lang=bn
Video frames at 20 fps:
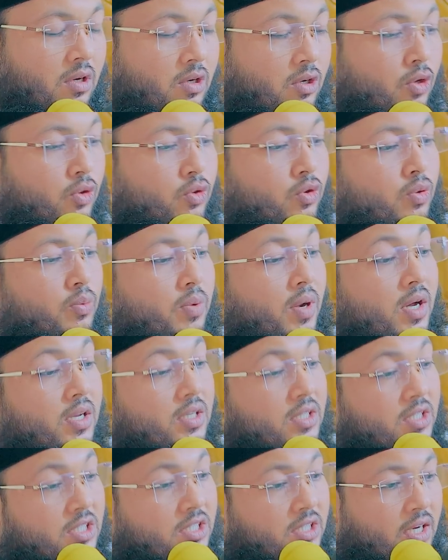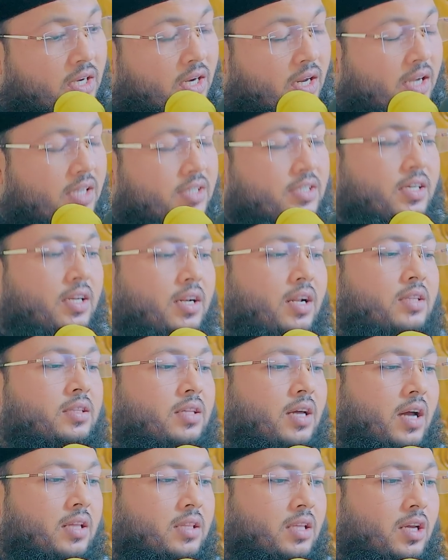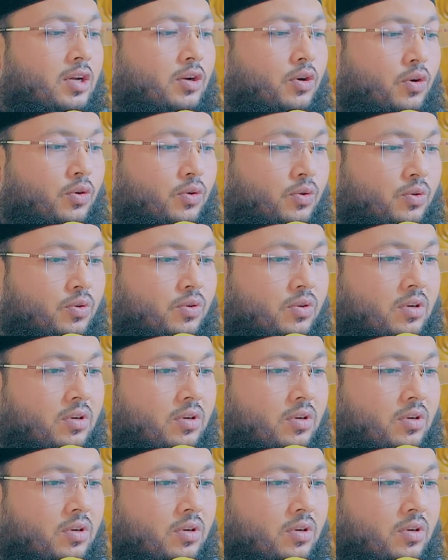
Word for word: নতুবা ইশারায় সালাত আদায় করো